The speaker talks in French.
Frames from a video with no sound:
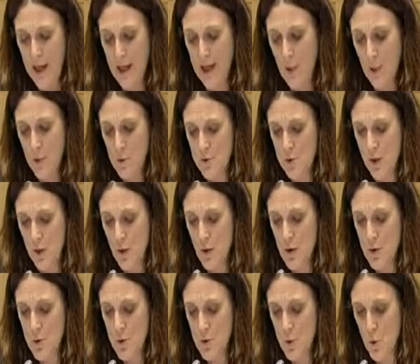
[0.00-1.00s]
Les
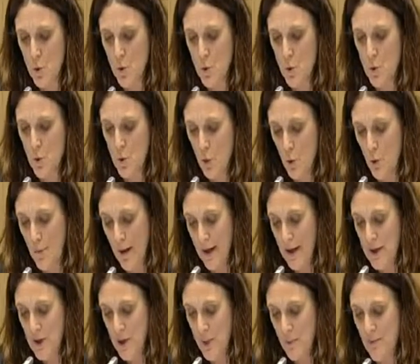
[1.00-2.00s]
conséquences ont eu que, par
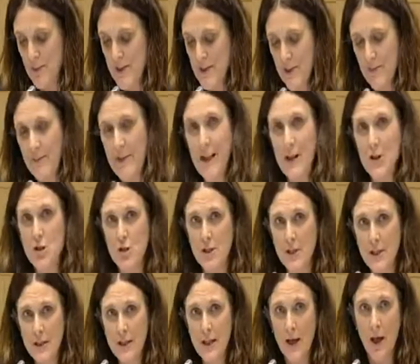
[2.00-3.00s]
exemple, vis-à-vis de la
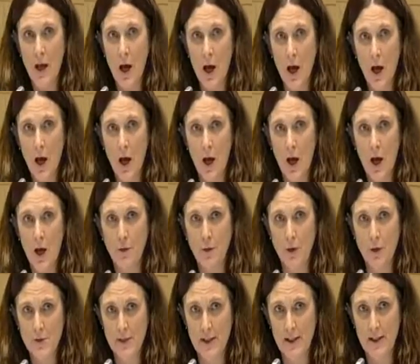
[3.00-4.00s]
Chine, euh,
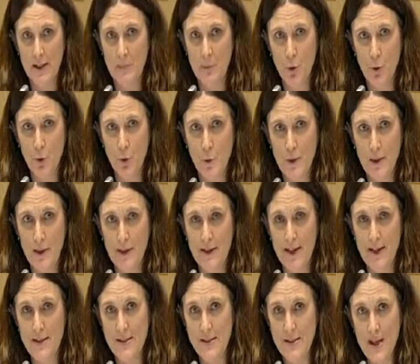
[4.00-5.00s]
dans certains produits
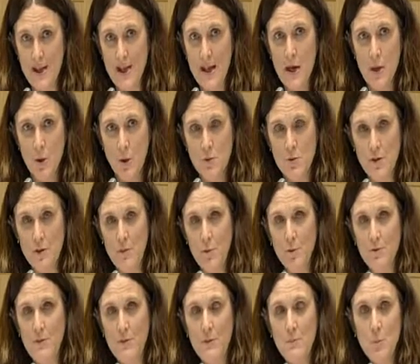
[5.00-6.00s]
d'acier, nous
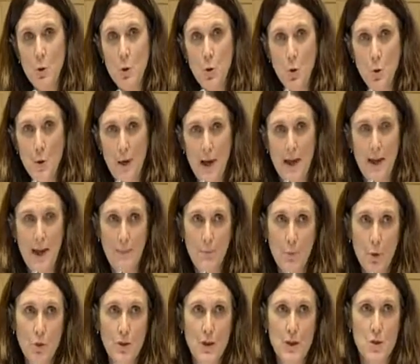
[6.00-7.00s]
avons diminué
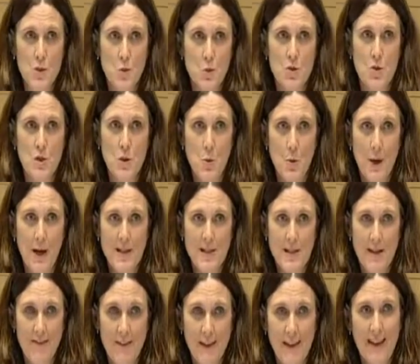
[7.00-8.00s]
l'importation
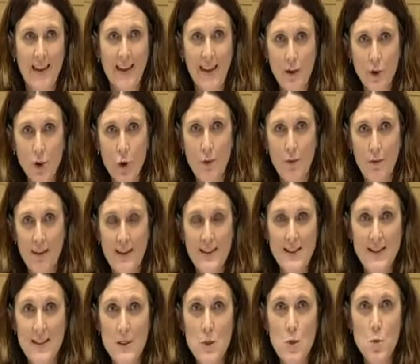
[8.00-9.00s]
chinoise avec
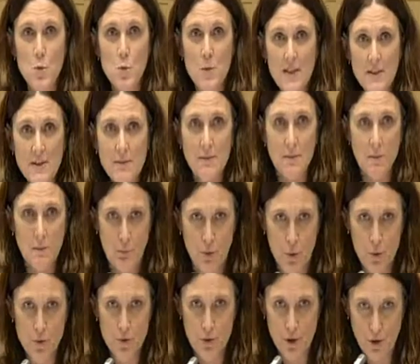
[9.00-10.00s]

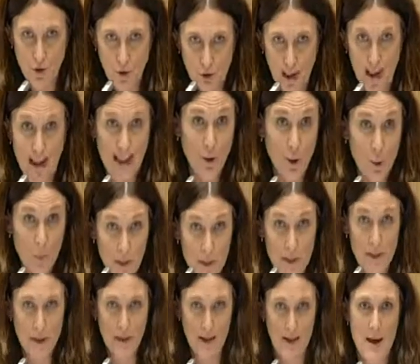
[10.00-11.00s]
98% et
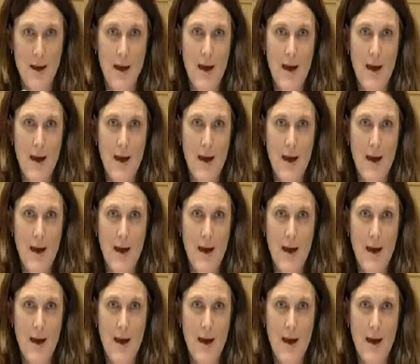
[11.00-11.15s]
demi.